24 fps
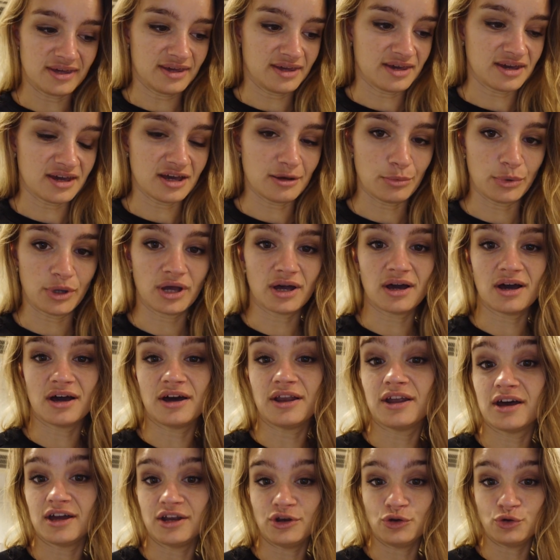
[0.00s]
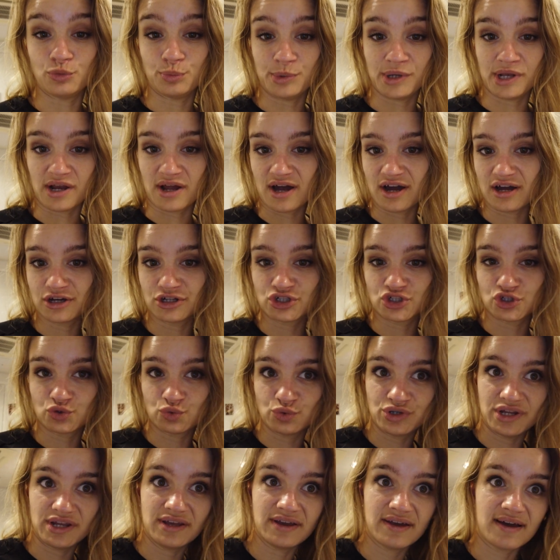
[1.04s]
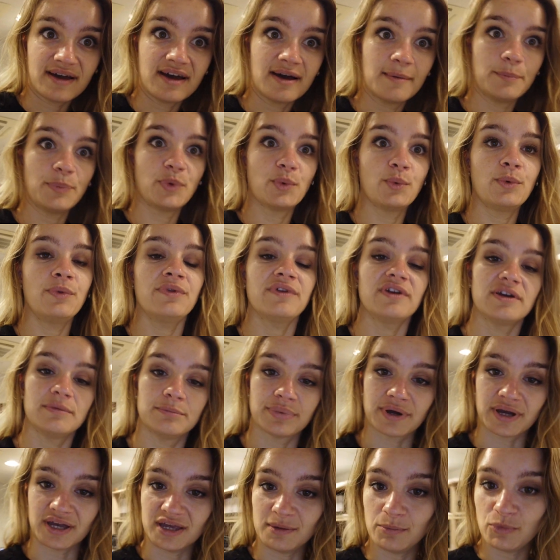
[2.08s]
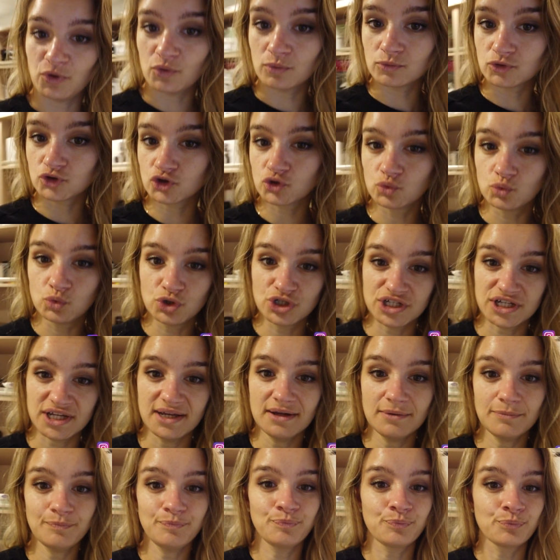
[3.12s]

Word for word: Ich habe gerade ein Jubilaren-Shooting gehabt und ein Premium-Shooting